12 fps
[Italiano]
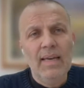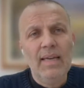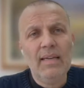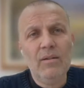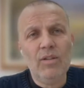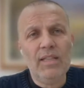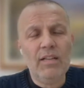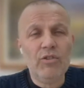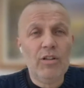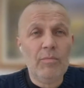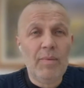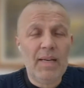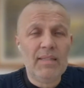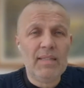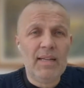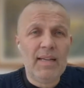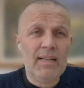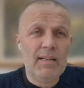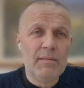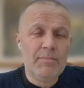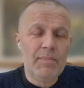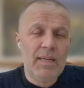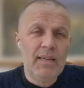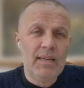E quindi Acinetobacter
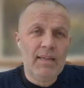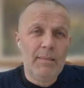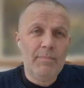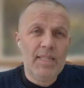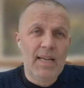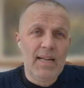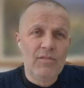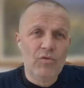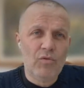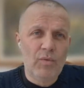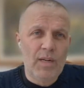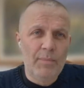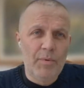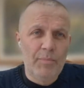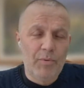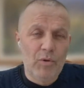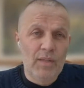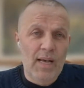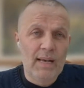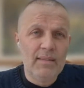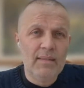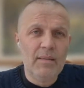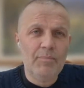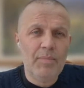e Klebsiella sono quelle più
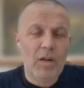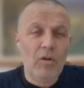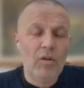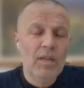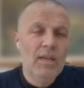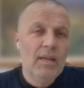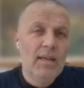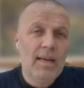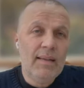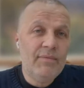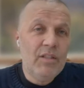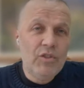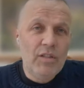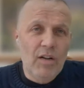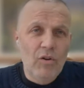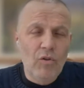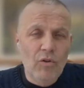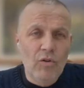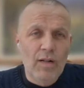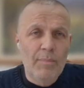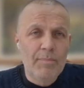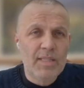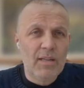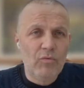importanti, però vicino a loro la
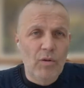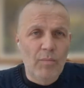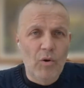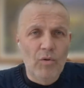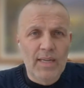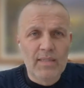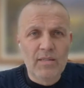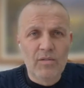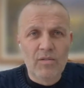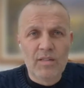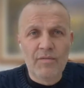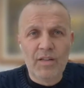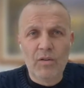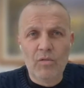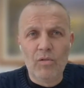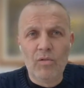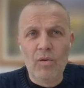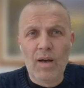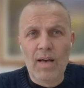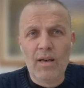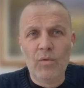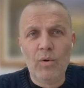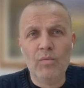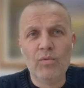Pseudomonas, lo Staphylococcus
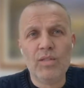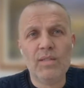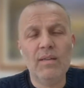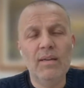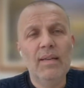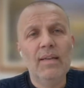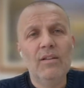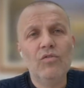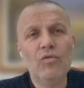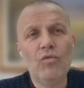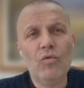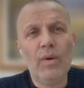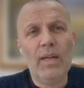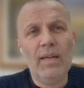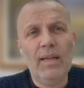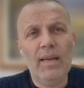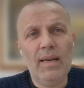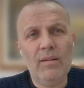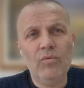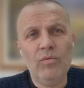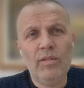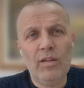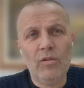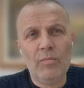aureus sono quelli
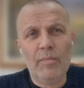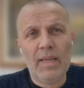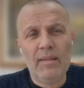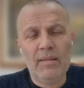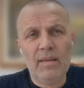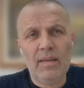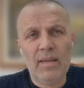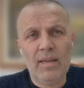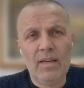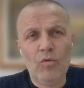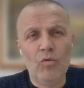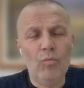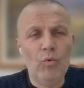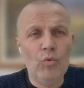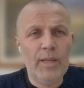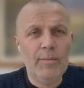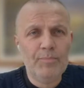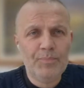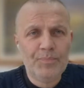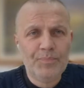ulteriormente comuni